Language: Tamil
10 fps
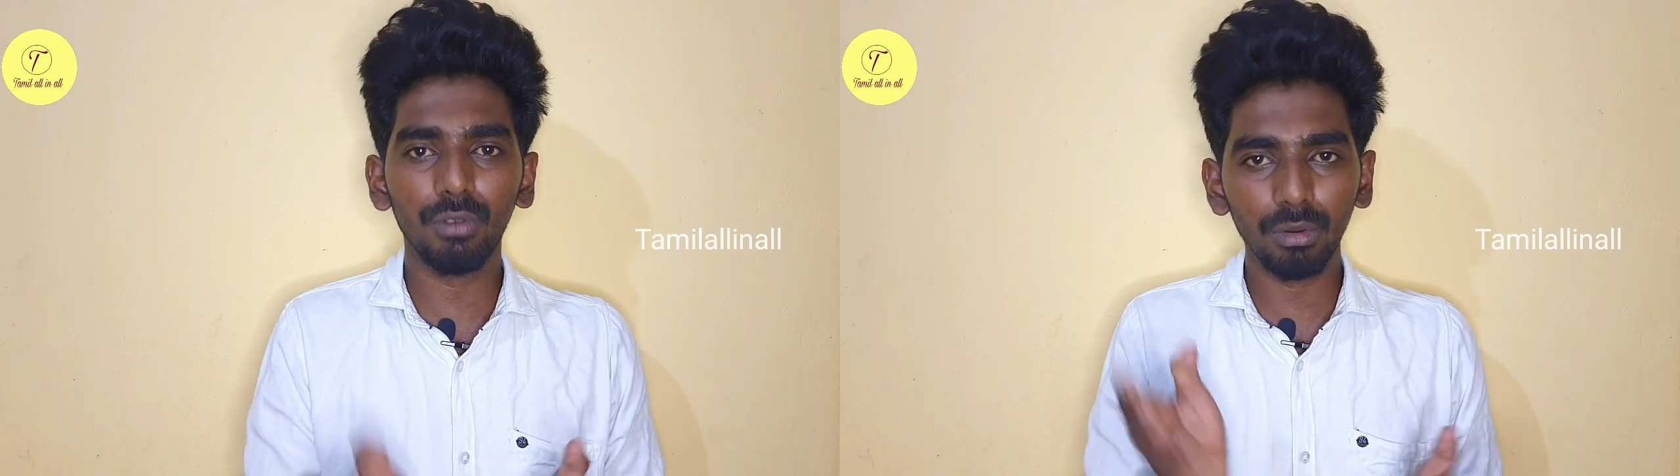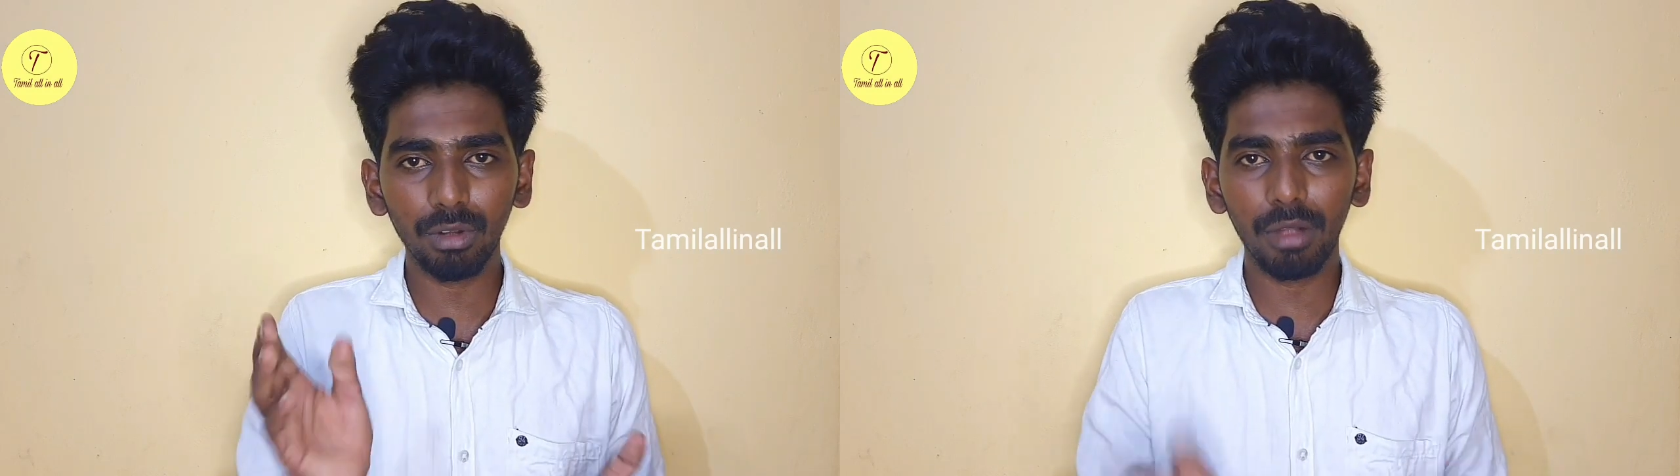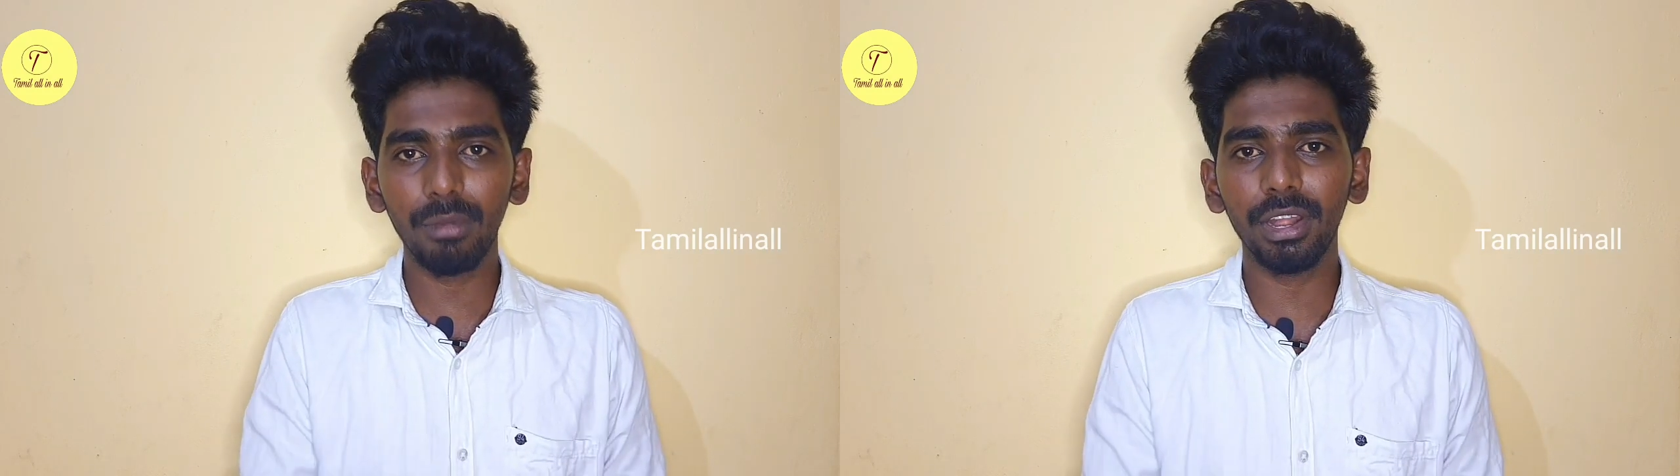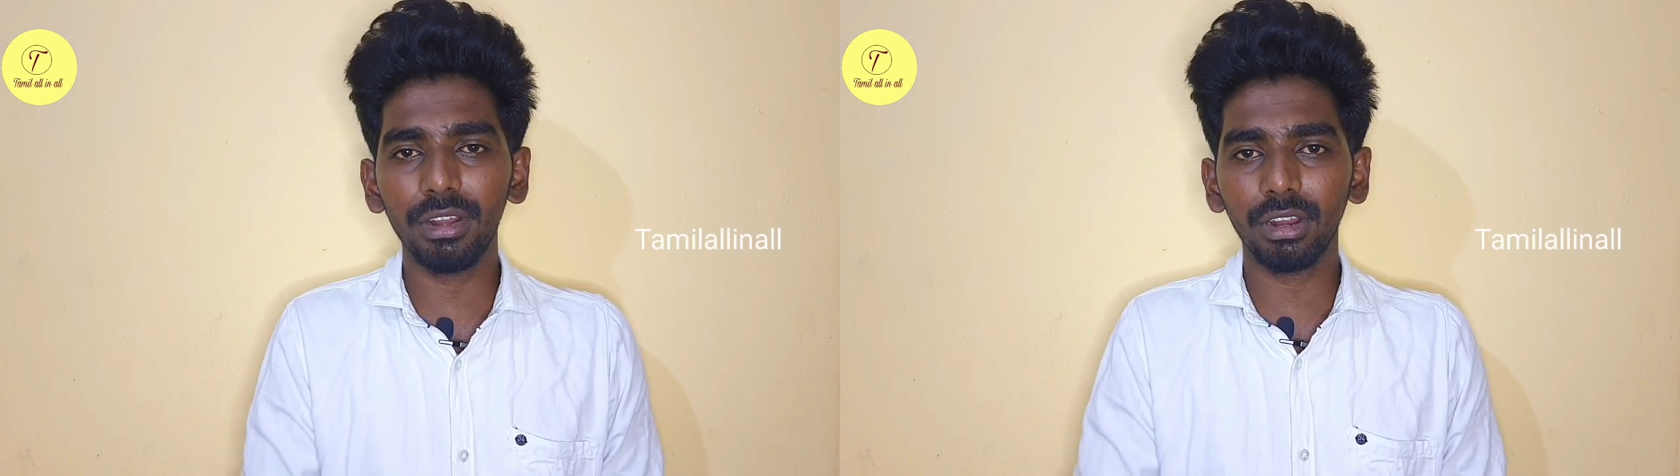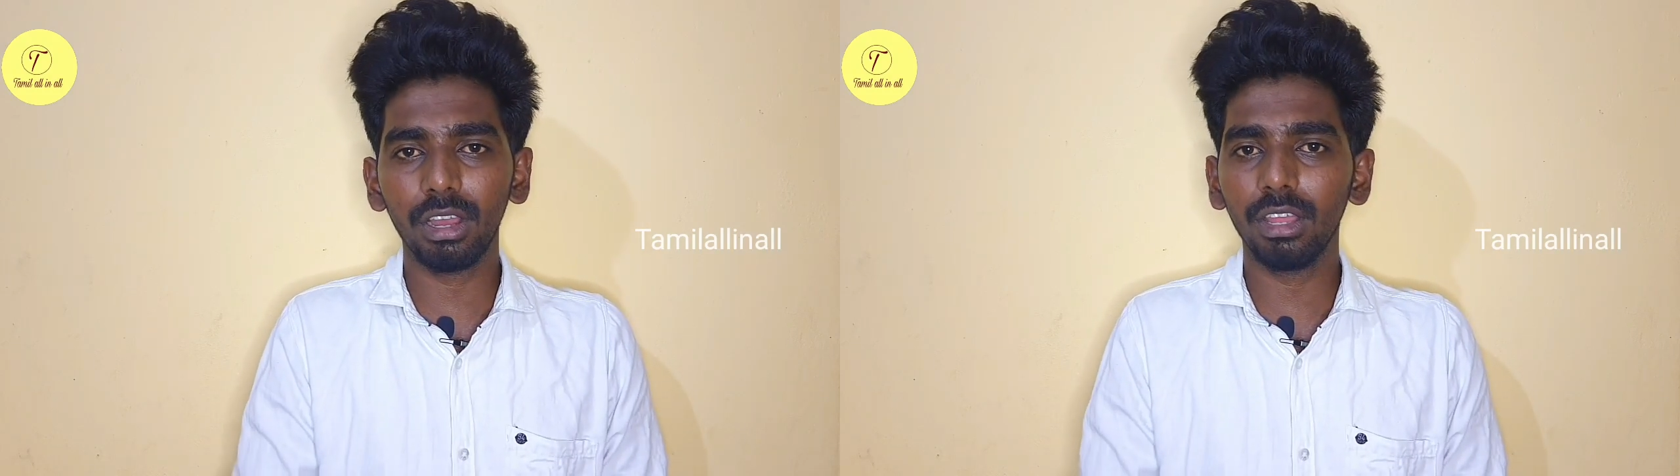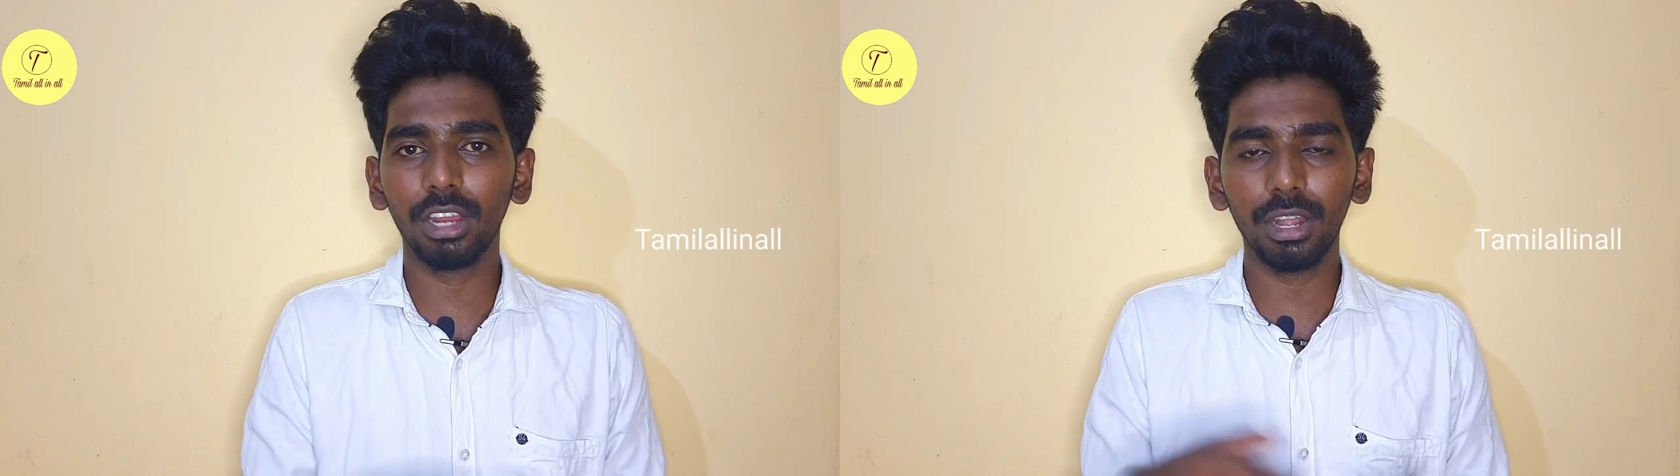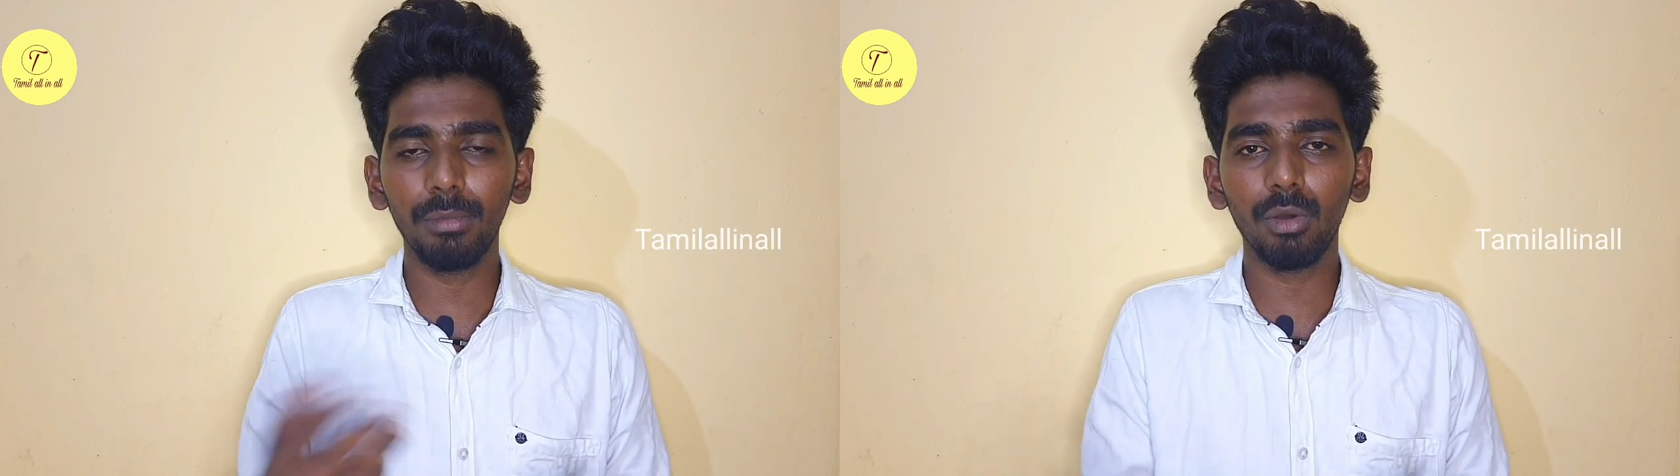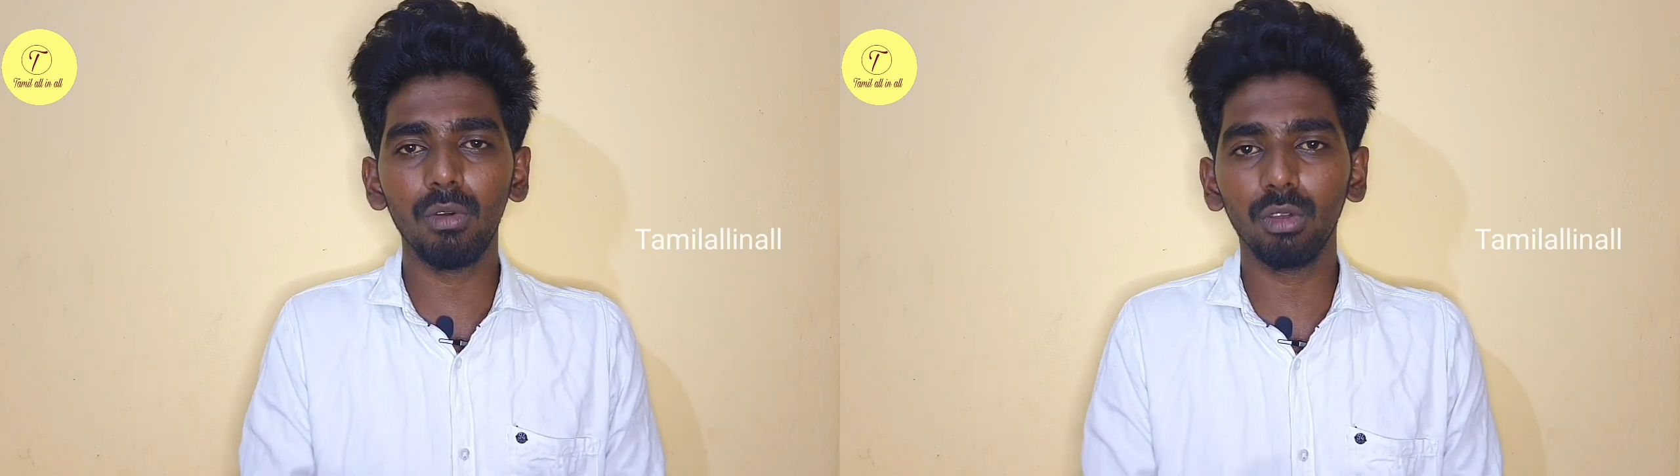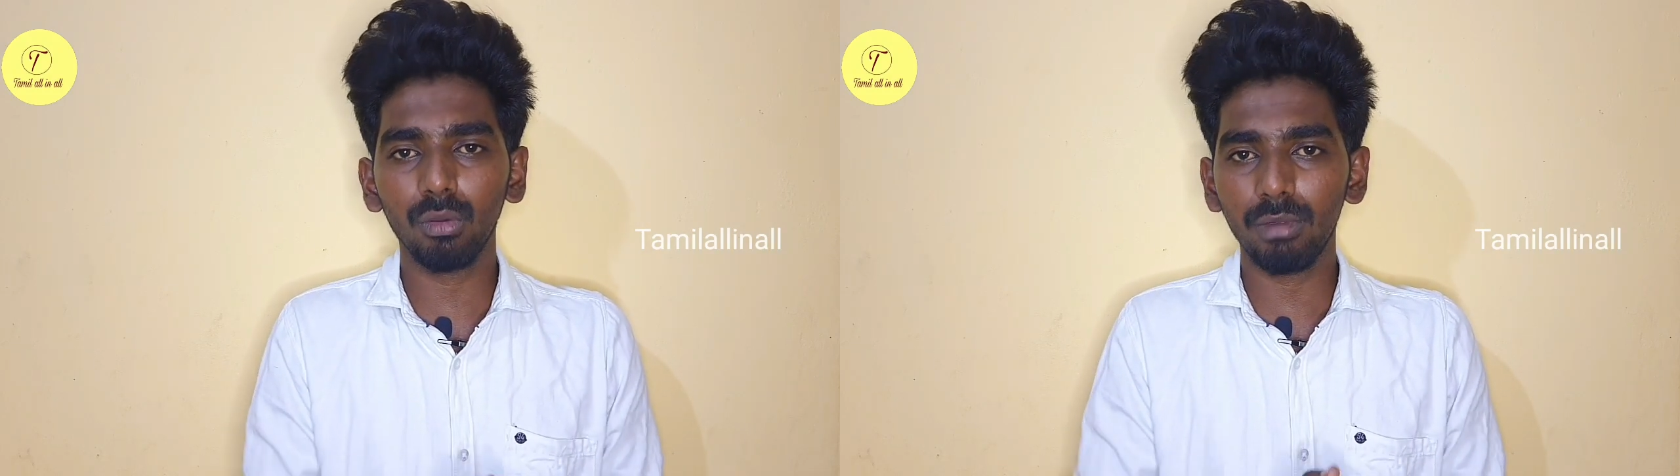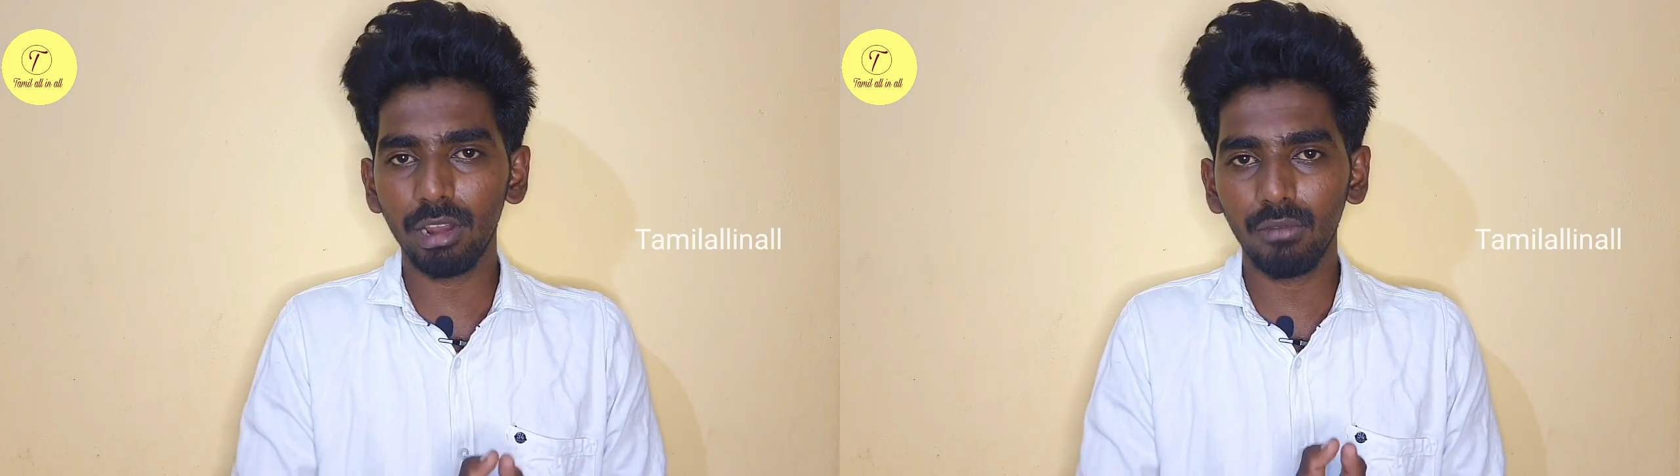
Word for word: ஆஃபரும் ரன் பண்ணிட்டு இருக்காங்க அது கண்டிப்பாக உங்களுக்கு ரொம்ப